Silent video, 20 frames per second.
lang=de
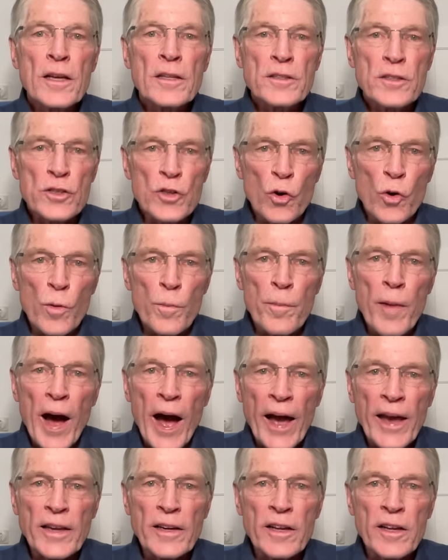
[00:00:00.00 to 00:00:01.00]
Zum
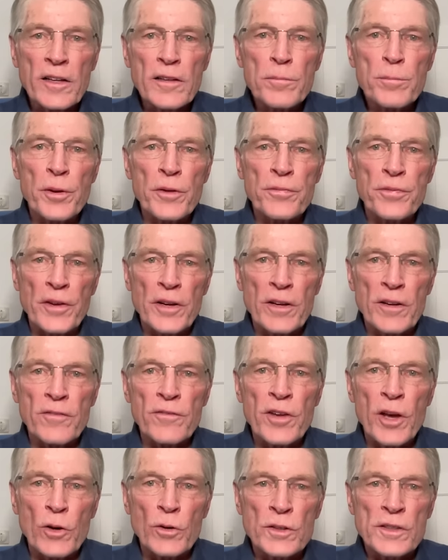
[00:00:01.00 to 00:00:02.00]
einen befinden
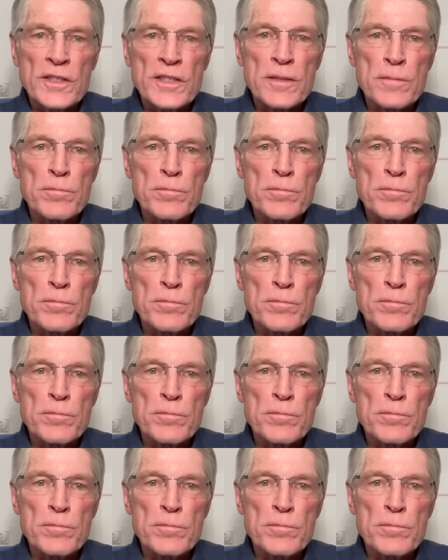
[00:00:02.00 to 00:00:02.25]
wir uns